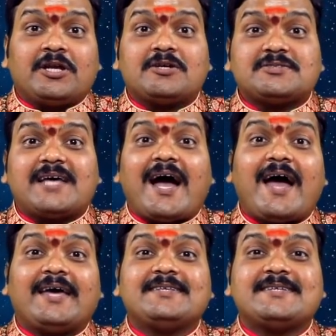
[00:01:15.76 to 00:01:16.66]
ఇతరులకు
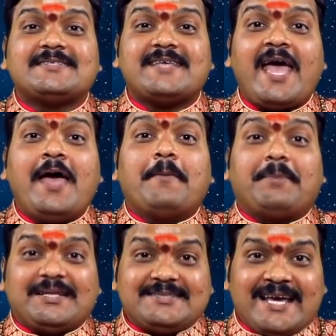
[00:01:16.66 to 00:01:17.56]
సహాయం చేసే
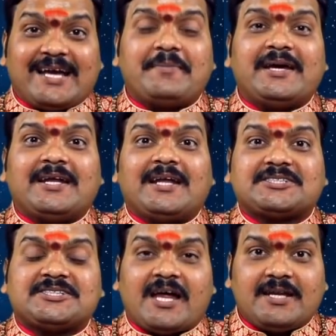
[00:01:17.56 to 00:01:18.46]
ప్రత్యేకమైన
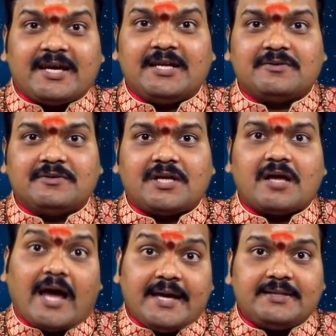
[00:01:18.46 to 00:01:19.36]
లక్షణాన్ని కలిగి
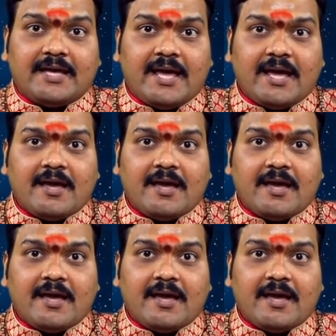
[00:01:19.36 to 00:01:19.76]
ఉంటారు అయితే